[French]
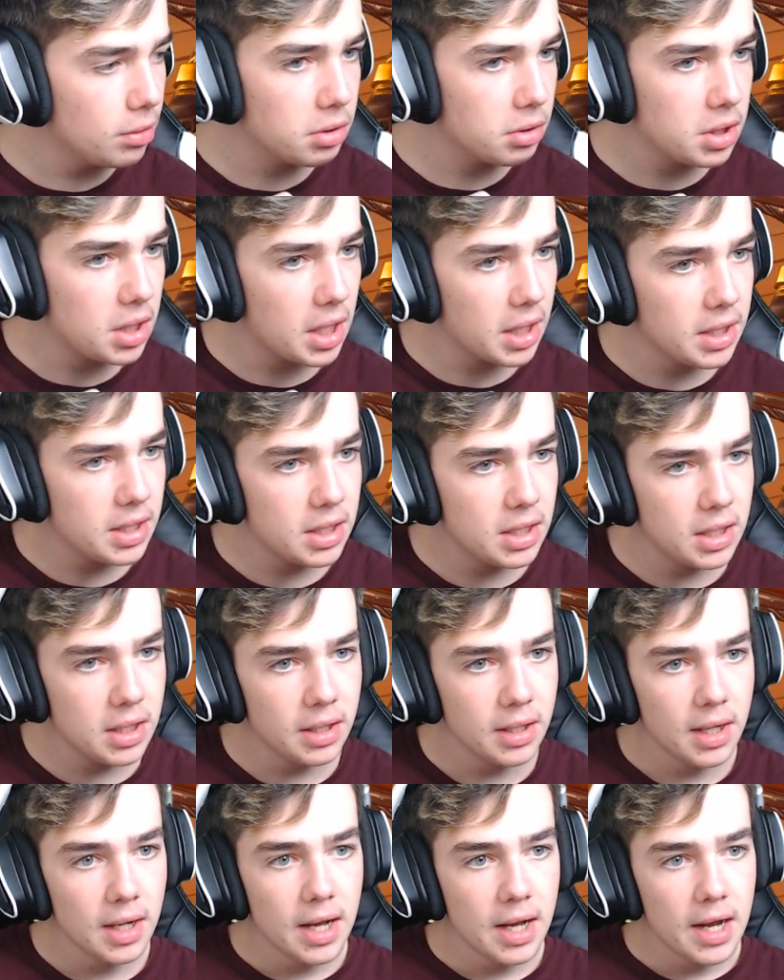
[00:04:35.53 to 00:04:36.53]
il n'y a rien
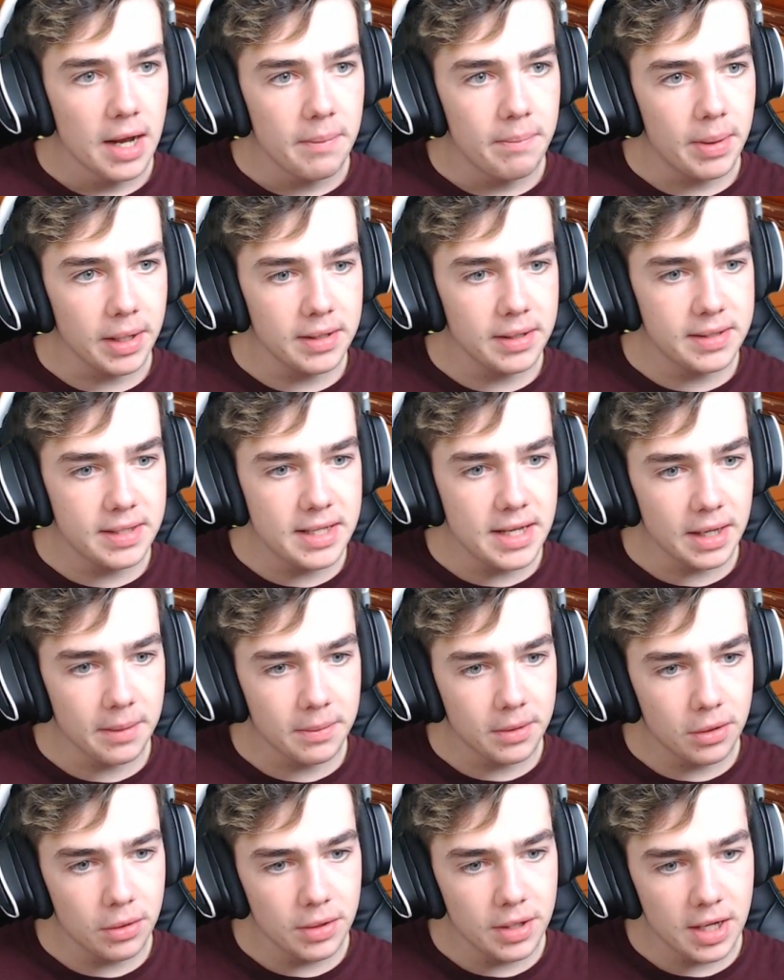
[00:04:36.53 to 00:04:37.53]
Pareil ici, il y a
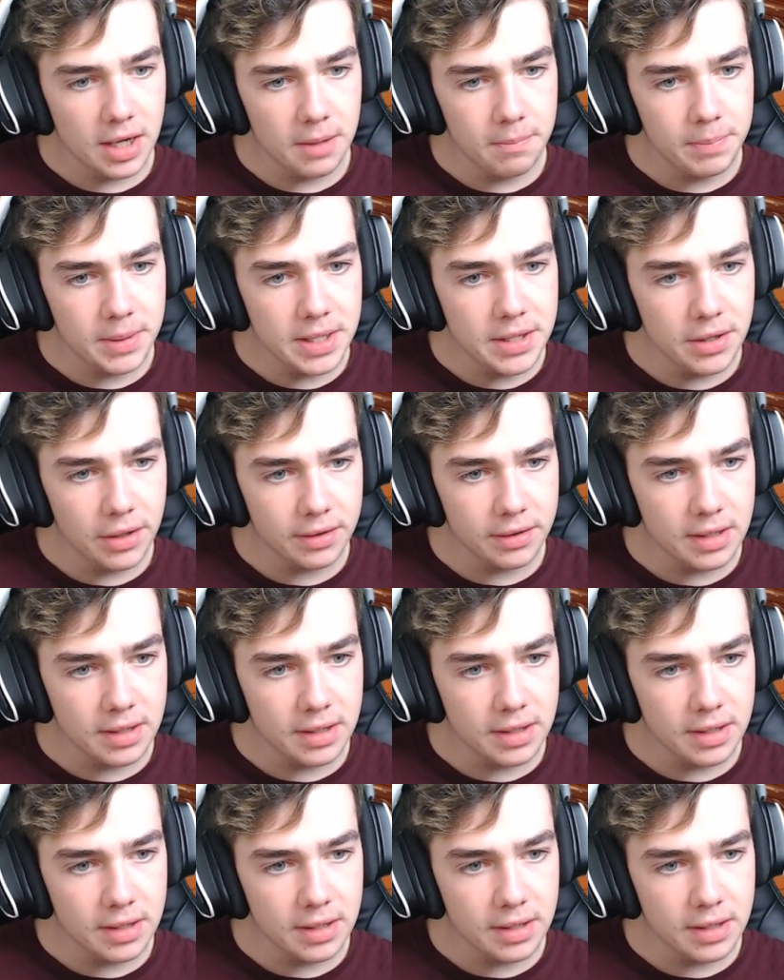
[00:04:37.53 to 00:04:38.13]
que dalle, peanut.